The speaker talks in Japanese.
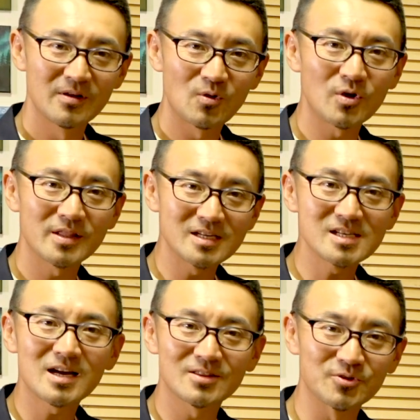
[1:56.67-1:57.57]
これな
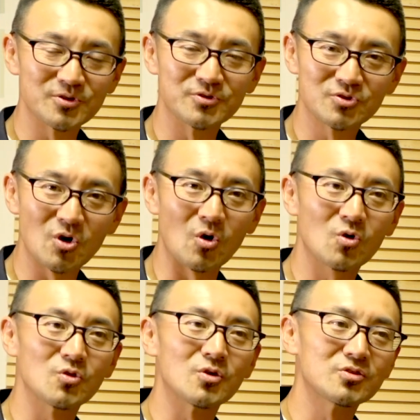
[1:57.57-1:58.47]
ぜかというと
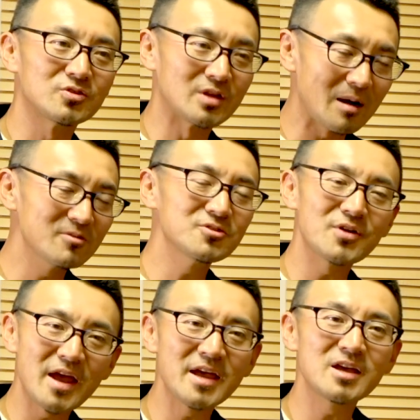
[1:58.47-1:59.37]
この
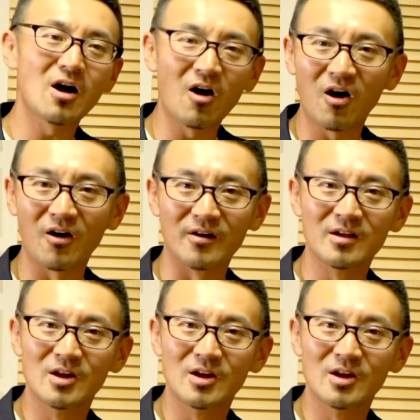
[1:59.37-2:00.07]
WAR